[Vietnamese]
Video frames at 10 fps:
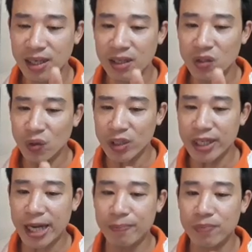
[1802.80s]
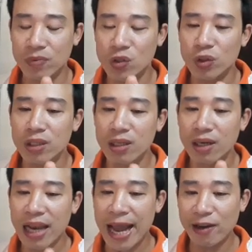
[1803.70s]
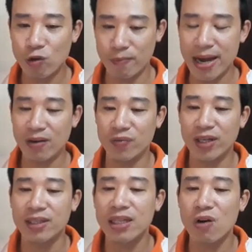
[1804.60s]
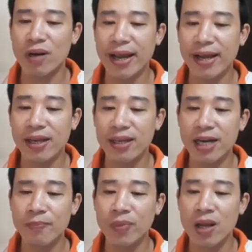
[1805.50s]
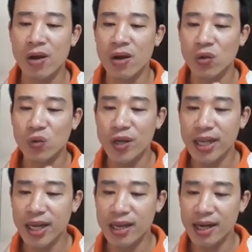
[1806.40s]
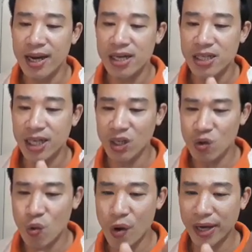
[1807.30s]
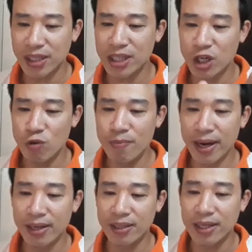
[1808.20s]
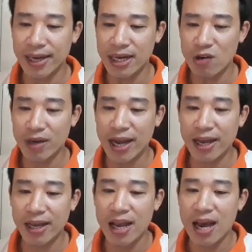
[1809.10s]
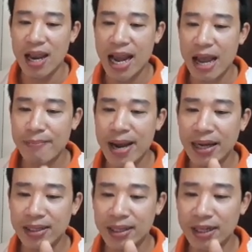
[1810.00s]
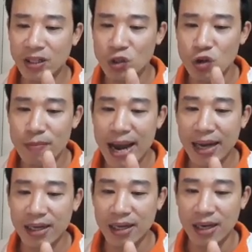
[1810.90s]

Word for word: chỉ tốt đẹp cho tương lai của bạn về sau này nhé. Tuy nhiên, chính quan chiếu mệnh, cái điều này lại mang tới cho bạn